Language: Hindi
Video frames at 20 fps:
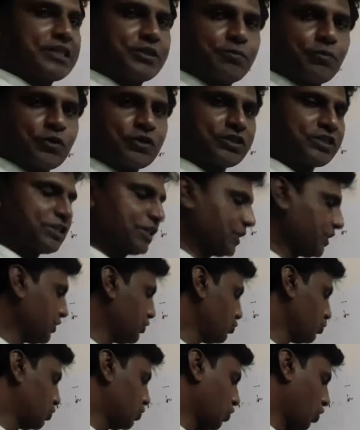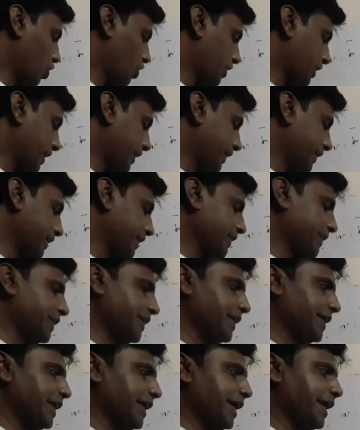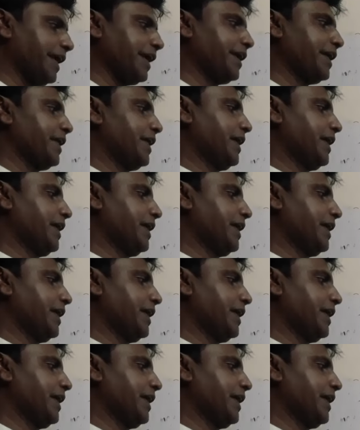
रेस्पॉन्स थ्योरी जो थॉर्नडाइक ने दी है